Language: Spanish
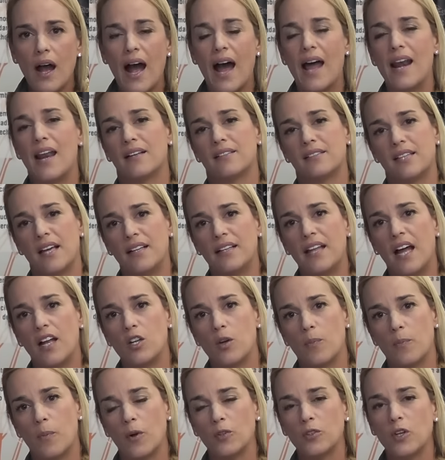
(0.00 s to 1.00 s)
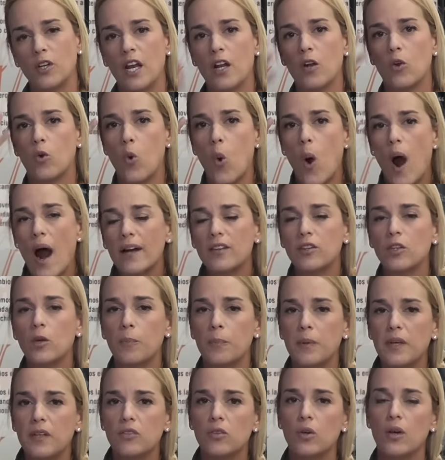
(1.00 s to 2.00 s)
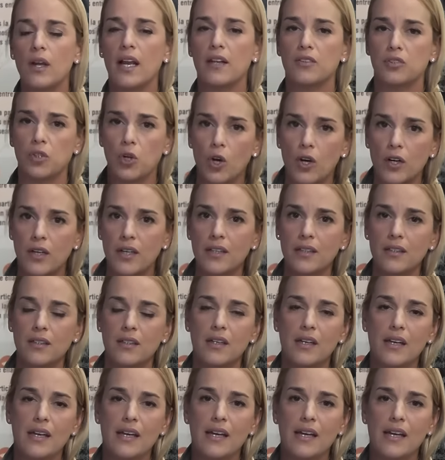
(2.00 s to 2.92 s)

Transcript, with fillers: a la celda de Leopoldo en el cuarto piso de la torre